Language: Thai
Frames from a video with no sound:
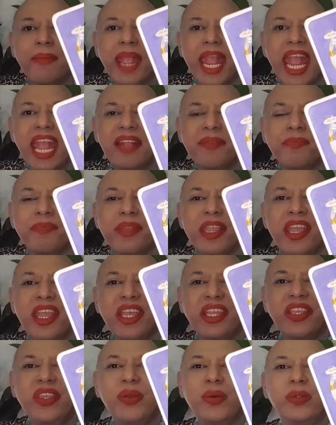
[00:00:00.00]
นไหม
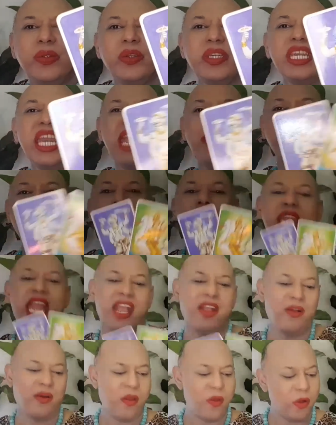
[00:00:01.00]
อยู่จุดไหนมุมไหน
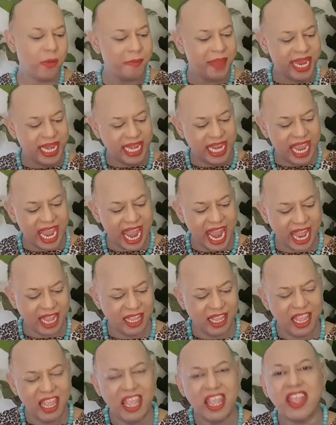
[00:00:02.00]
ของโลกใบนี้
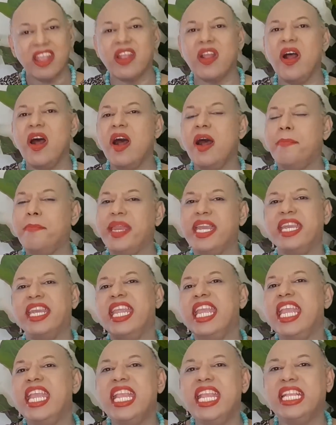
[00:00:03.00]
ก็เป็น
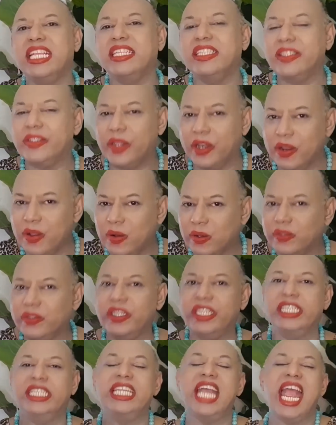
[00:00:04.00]
ที่สนอกส
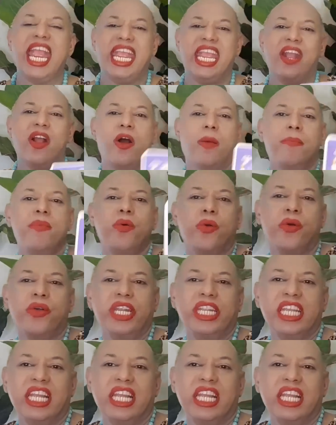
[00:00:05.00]
นใจของบุคคล